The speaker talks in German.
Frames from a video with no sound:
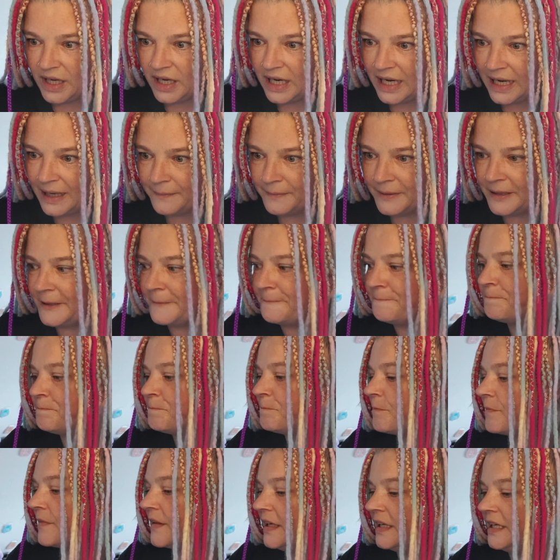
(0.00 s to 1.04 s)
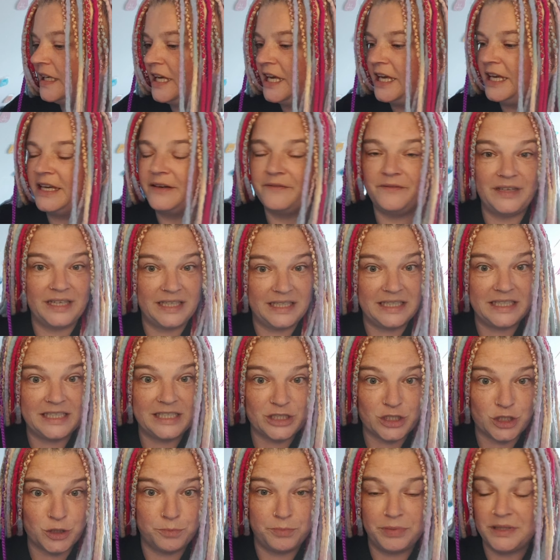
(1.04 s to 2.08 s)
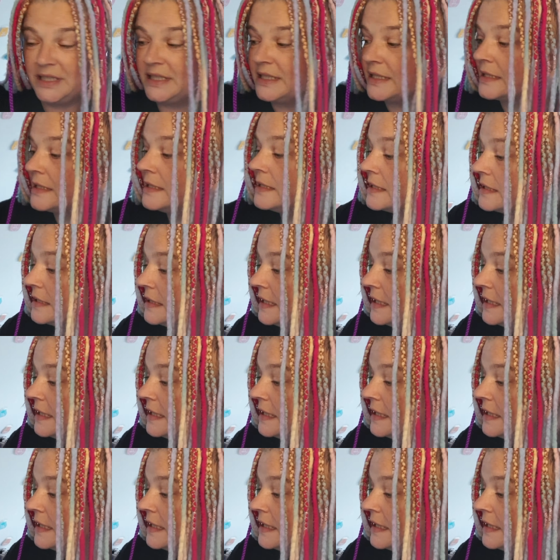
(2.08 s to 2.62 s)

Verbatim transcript: Aber ihr werdet es spätestens